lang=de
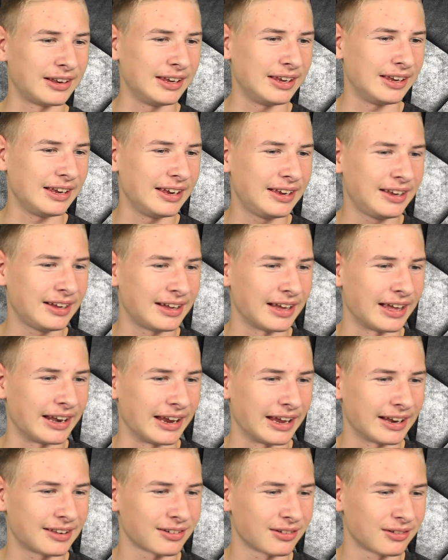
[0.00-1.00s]
die ich gern
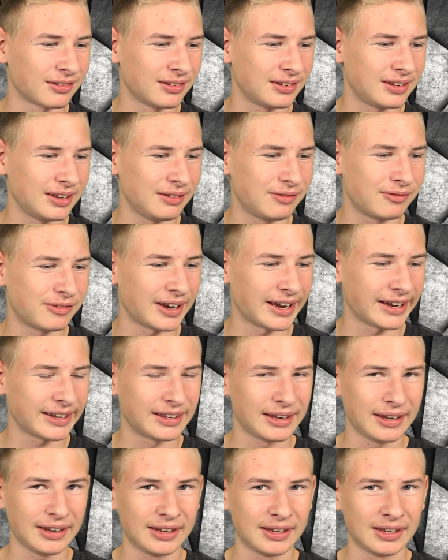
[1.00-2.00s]
hätte und die
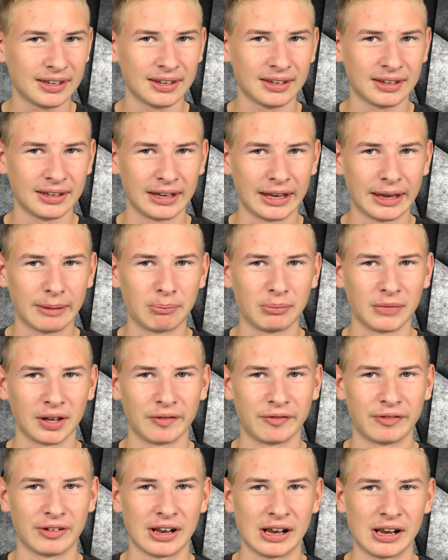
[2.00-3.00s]
vielleicht nicht jedem
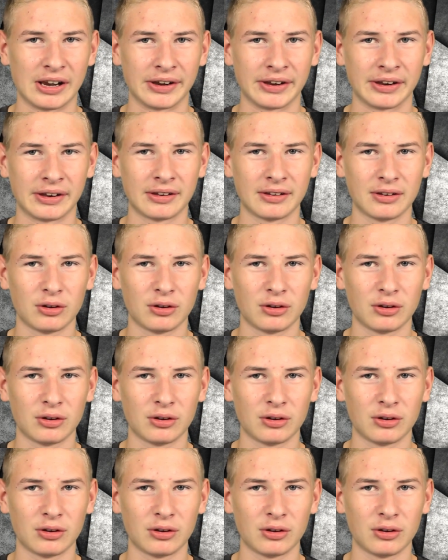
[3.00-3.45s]
gefallen.